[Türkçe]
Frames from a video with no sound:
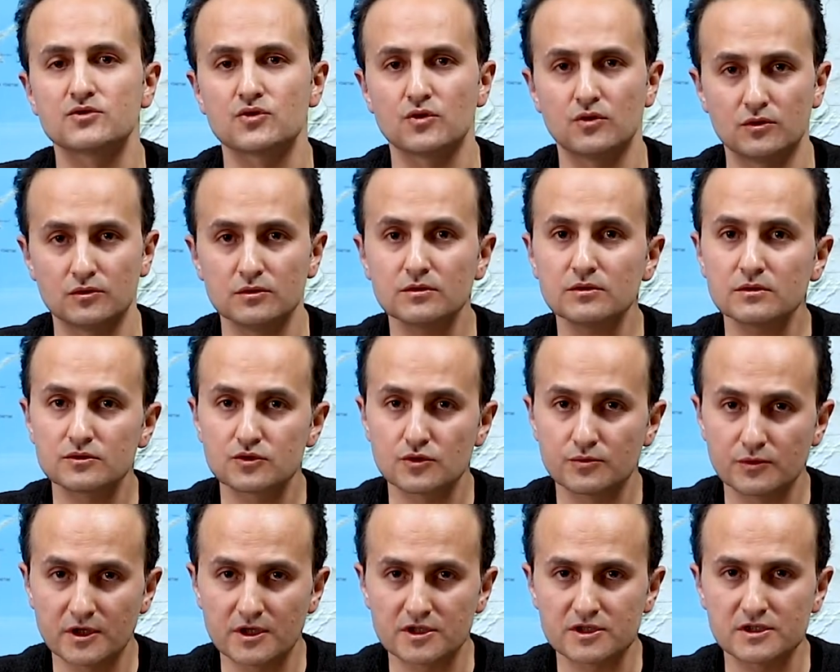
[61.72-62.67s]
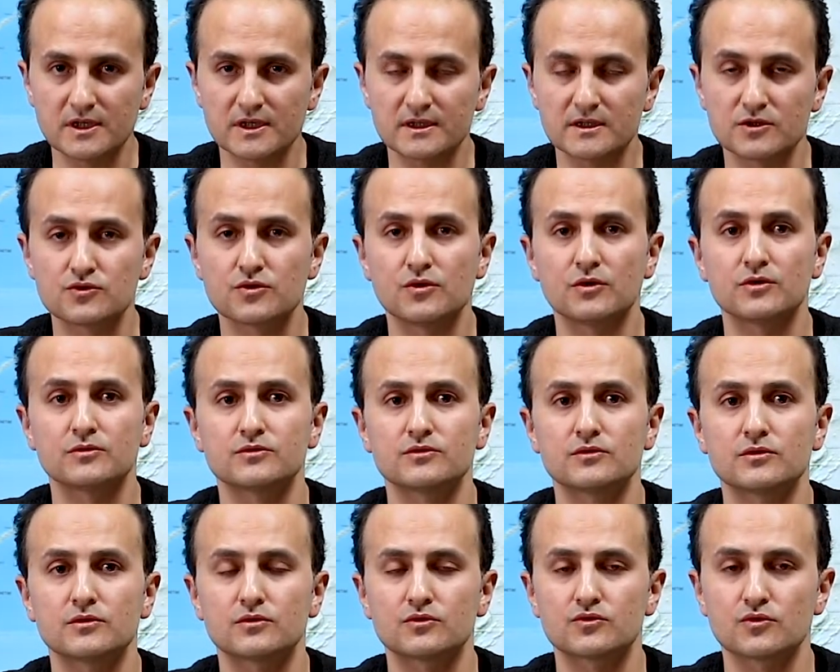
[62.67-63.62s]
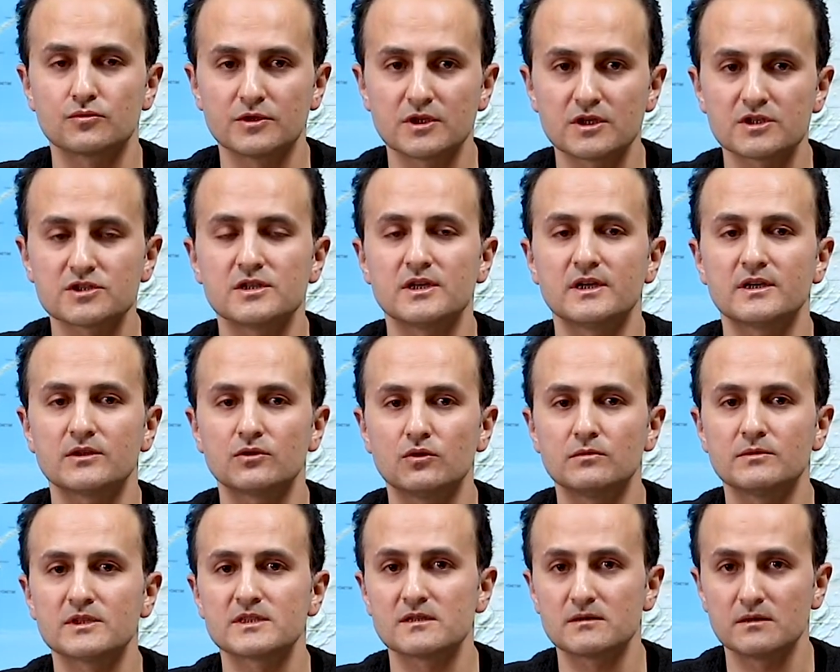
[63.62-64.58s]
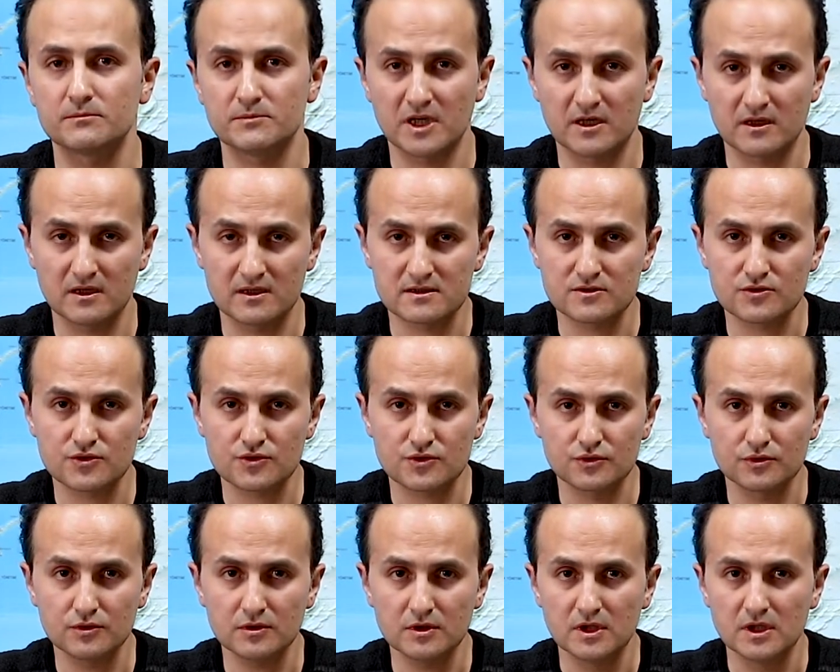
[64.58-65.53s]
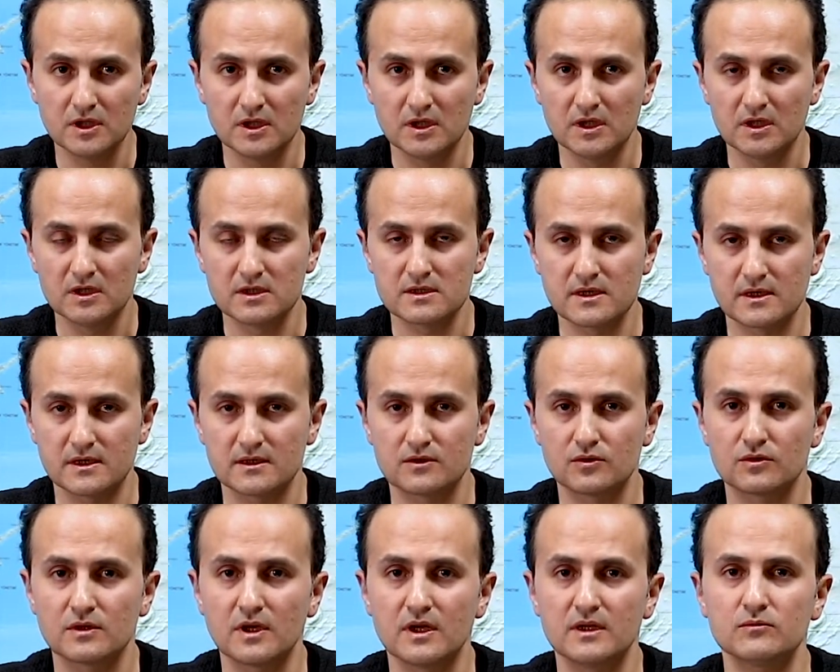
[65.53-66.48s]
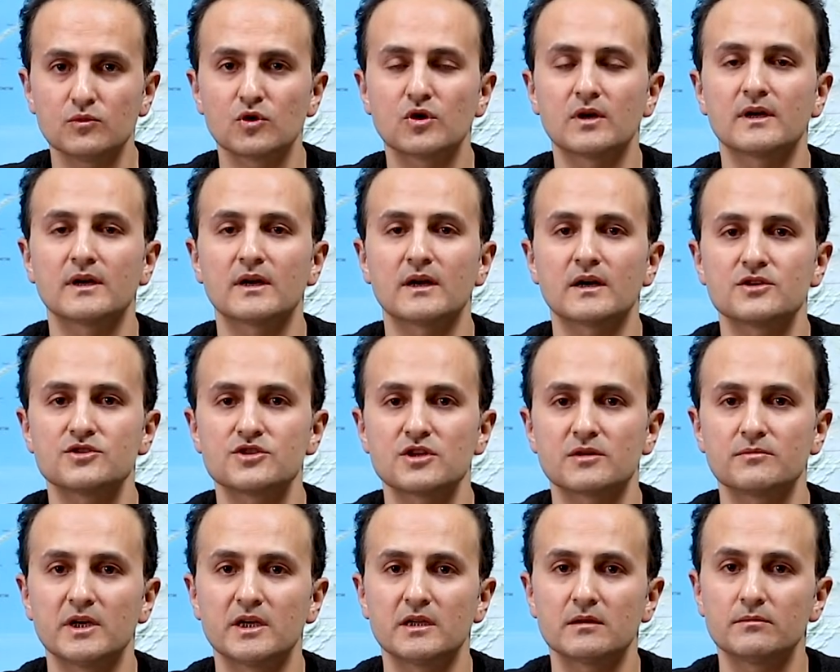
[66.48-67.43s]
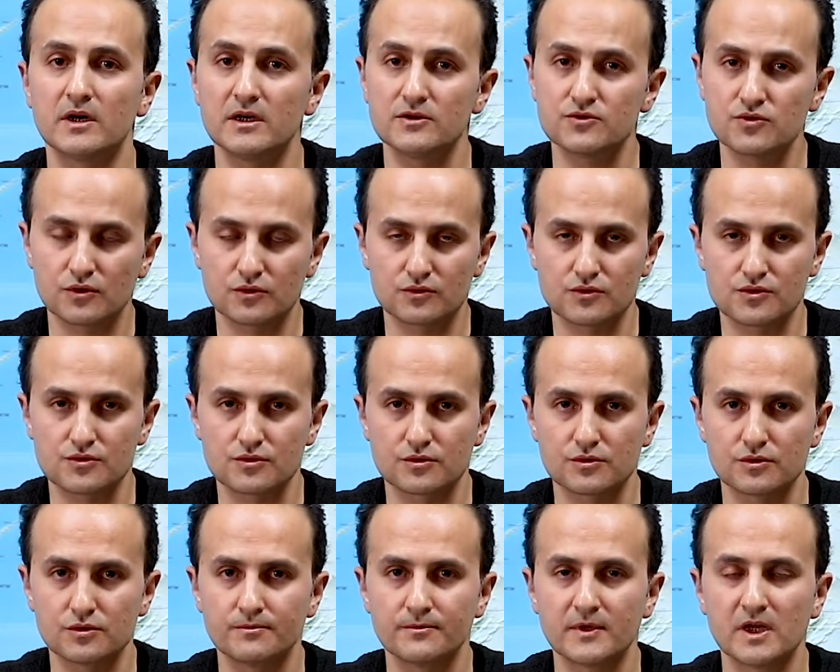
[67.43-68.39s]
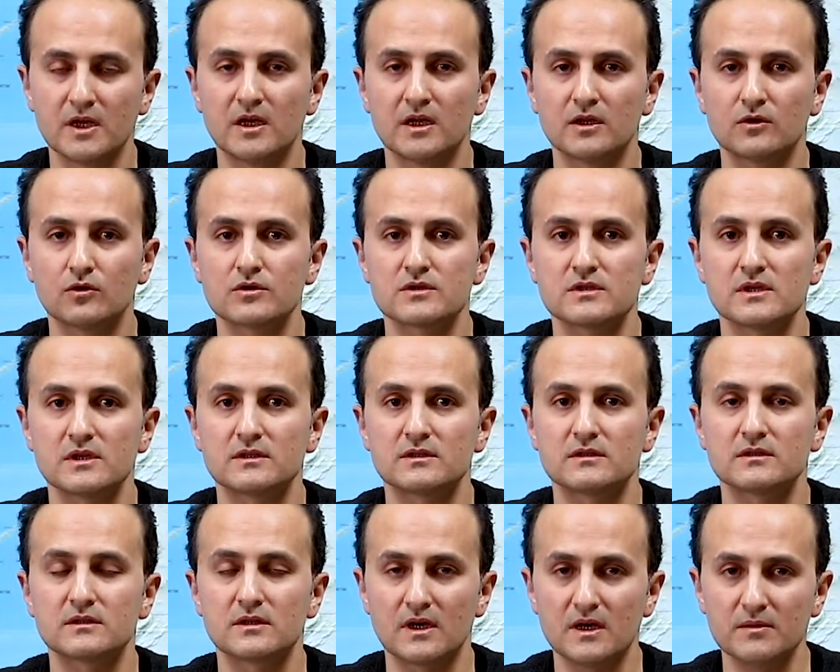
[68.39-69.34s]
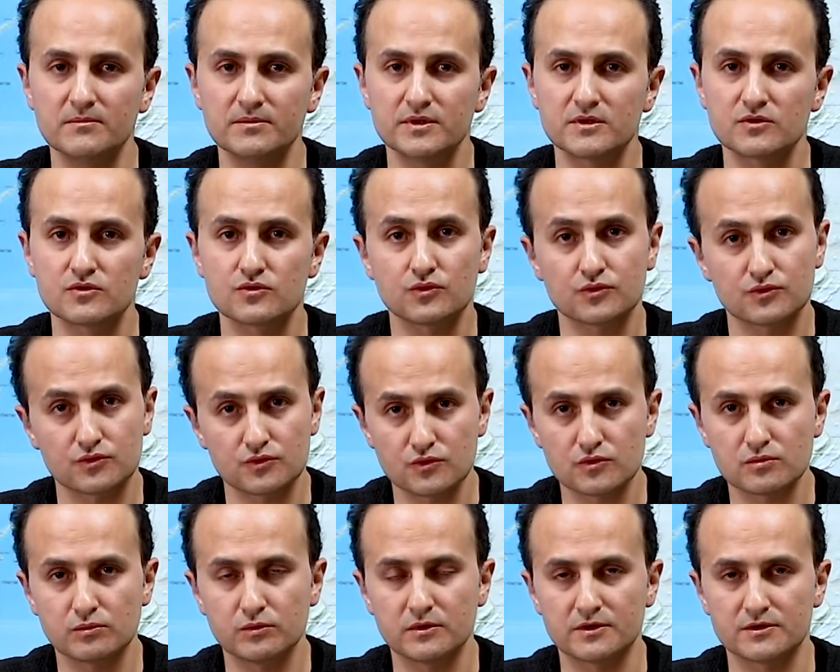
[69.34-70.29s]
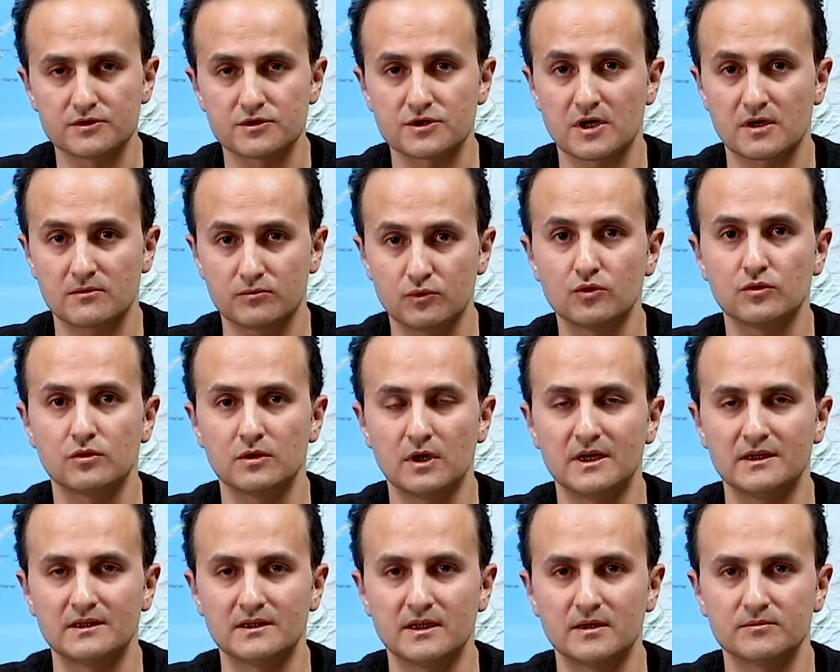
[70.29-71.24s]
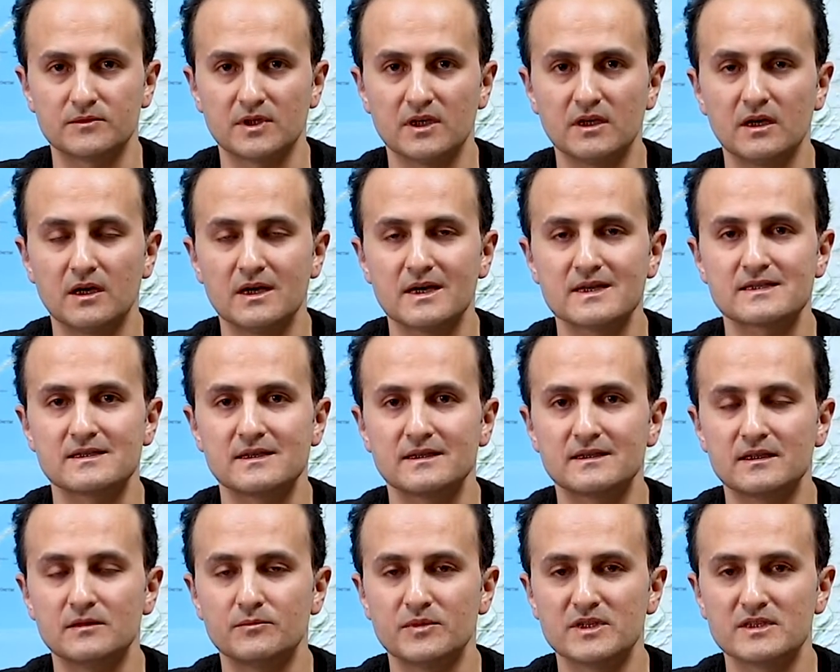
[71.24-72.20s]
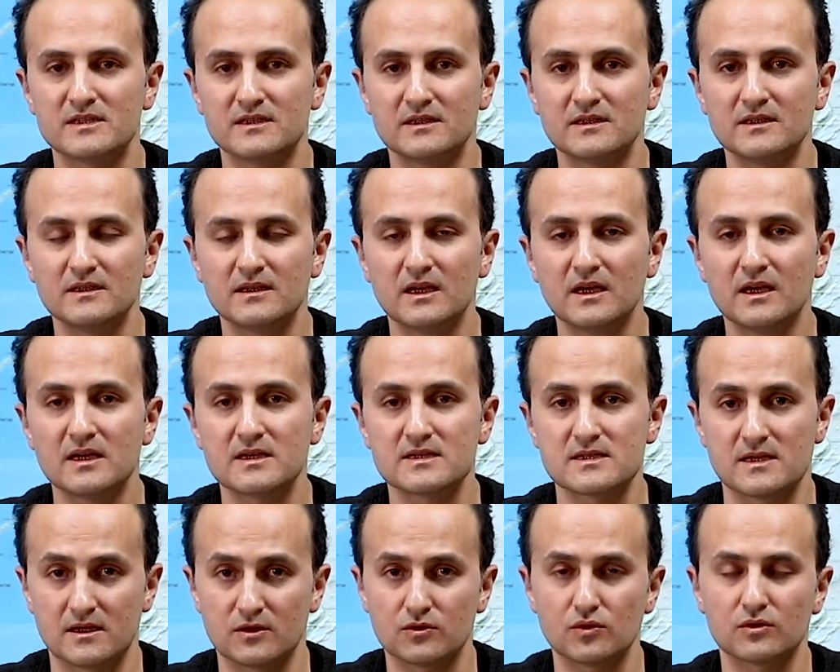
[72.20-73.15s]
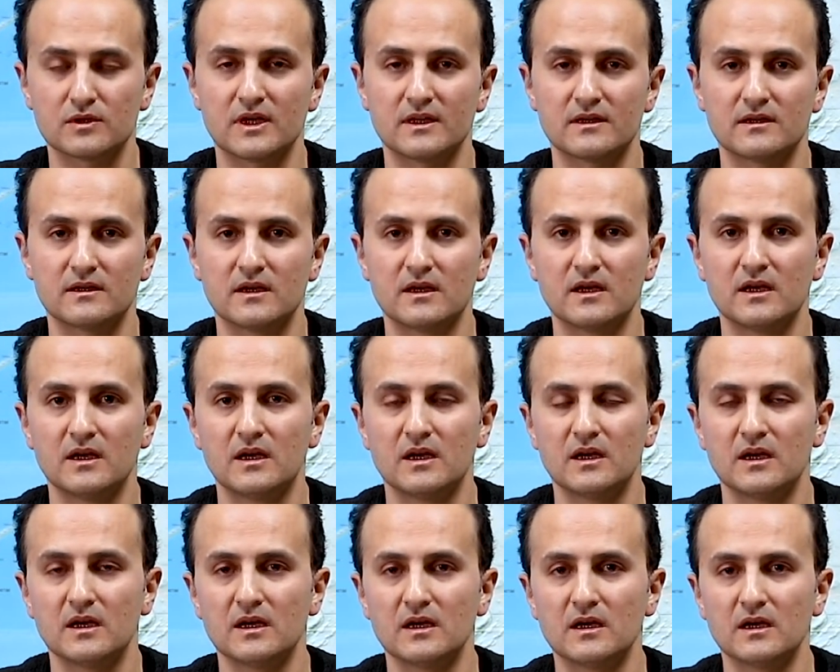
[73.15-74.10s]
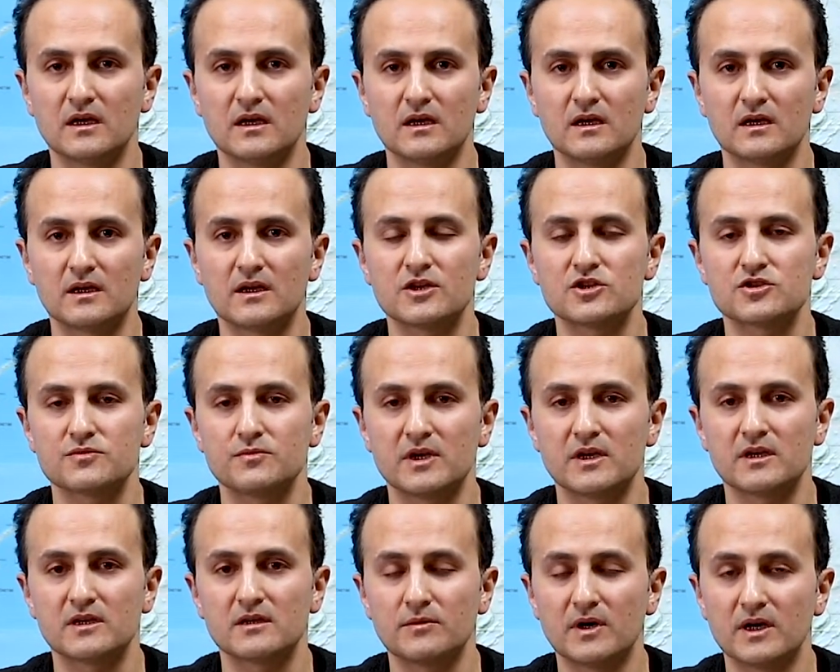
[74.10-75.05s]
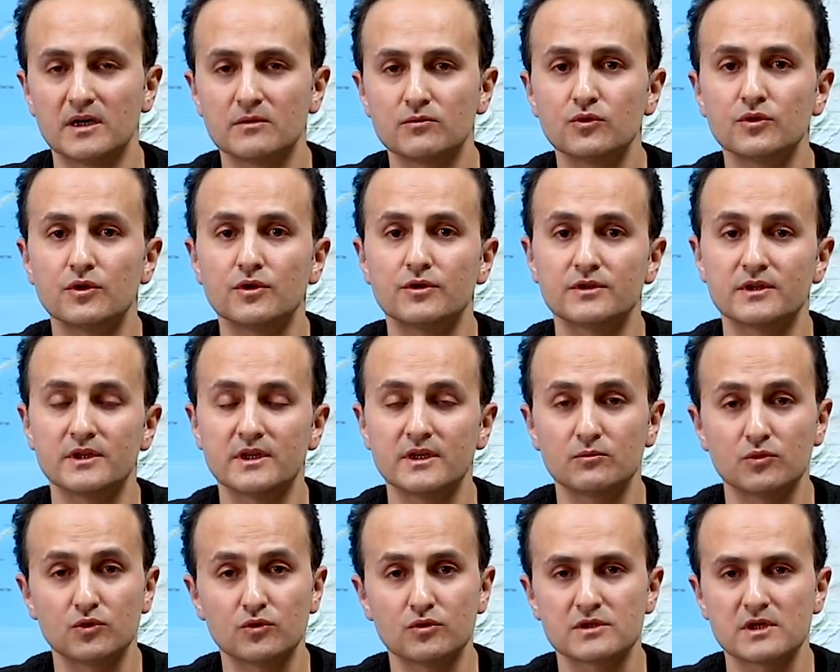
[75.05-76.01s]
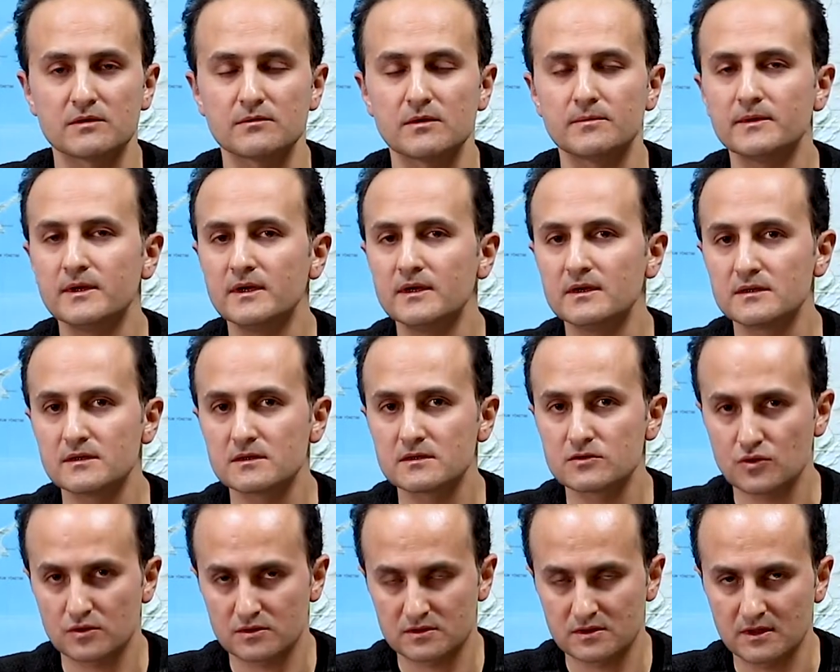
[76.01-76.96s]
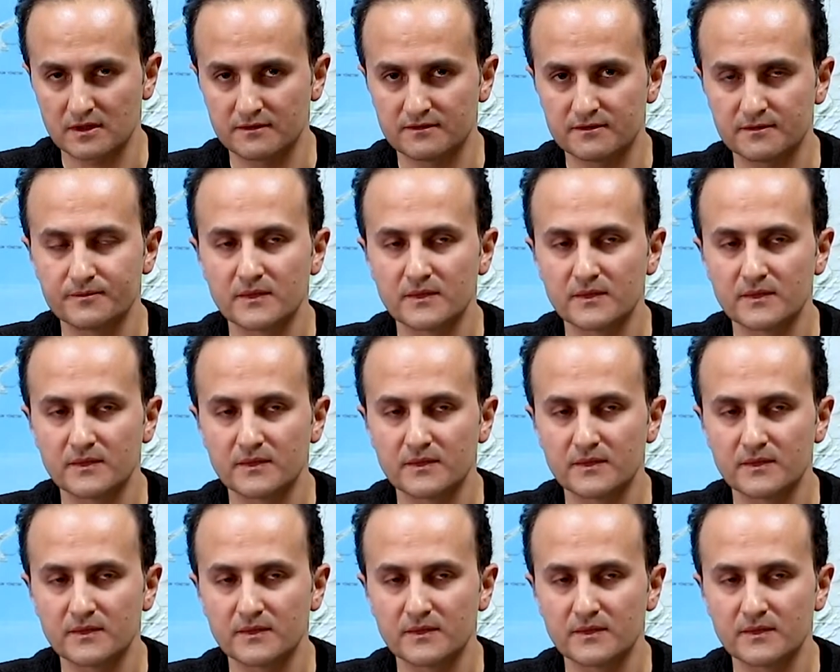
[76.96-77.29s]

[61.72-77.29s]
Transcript: çoğunluk cumhuriyetçilerde, çoğunluk cumhuriyetçilerde olmasının manası şu, Senato'dan bu kararın çıkma ihtimali çok düşük. Dolayısıyla Trump suçsuz bulunacak bu anlamda azledilmesinin Senato'dan e, geçme ihtimali bu yönde, bu sebeple çok zayıf.